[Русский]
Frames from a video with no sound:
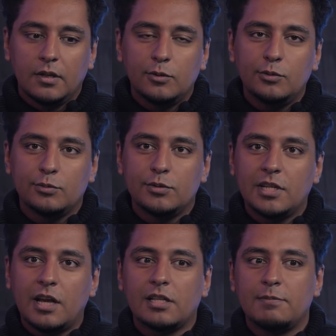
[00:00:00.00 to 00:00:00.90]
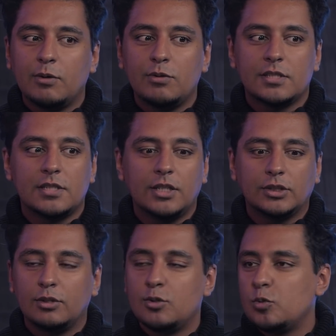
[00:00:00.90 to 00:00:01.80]
ну, никак не могу я,
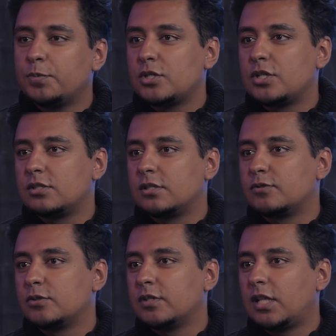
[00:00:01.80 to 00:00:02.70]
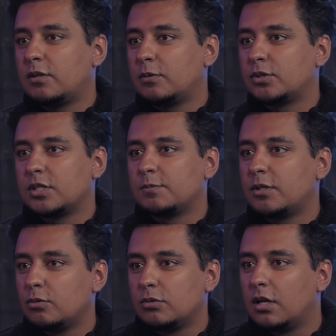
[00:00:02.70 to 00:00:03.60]
знаешь, на YouTube начать это все выкладывать, потому что я
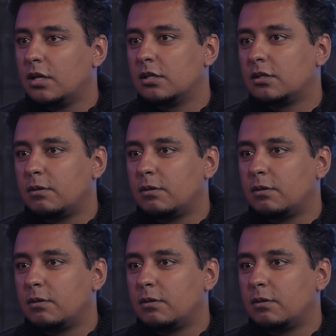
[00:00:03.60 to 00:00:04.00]
смотрю на